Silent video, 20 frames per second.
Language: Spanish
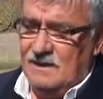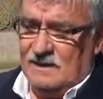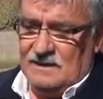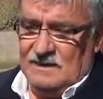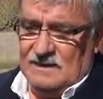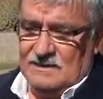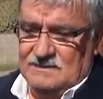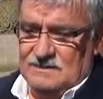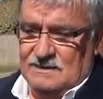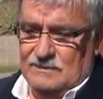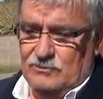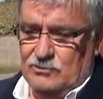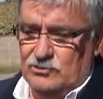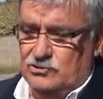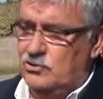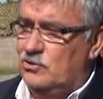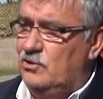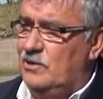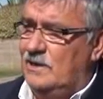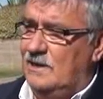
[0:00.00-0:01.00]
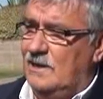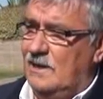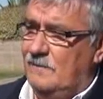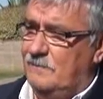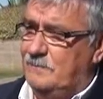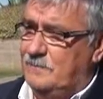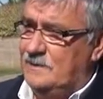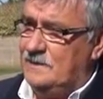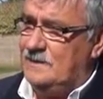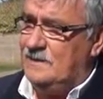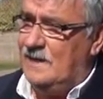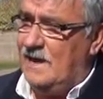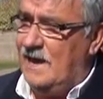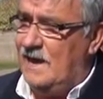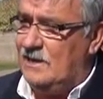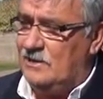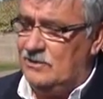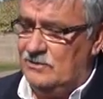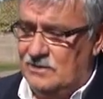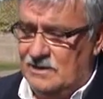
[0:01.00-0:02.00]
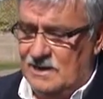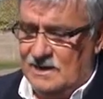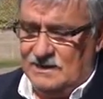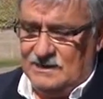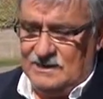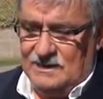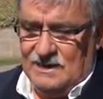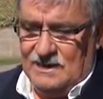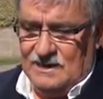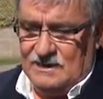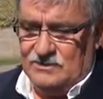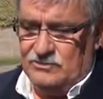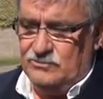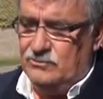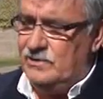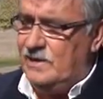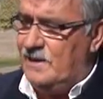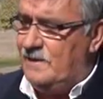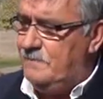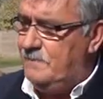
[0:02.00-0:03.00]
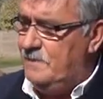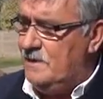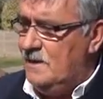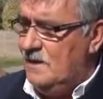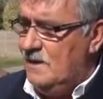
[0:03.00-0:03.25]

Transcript: que se votó a fin de año en la legislatura,